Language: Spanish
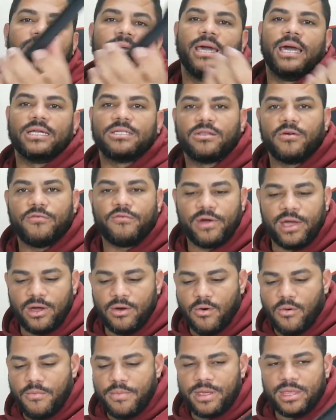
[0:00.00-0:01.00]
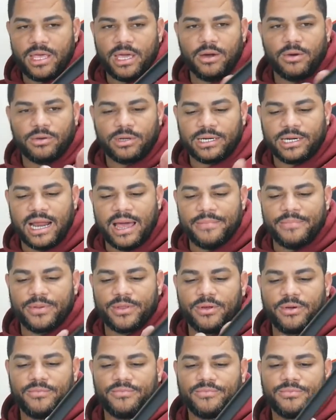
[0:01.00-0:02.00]
esto fue un video
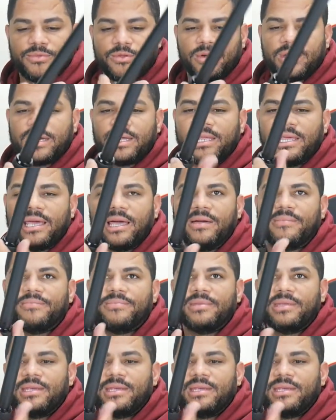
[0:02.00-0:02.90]
rápido. No quería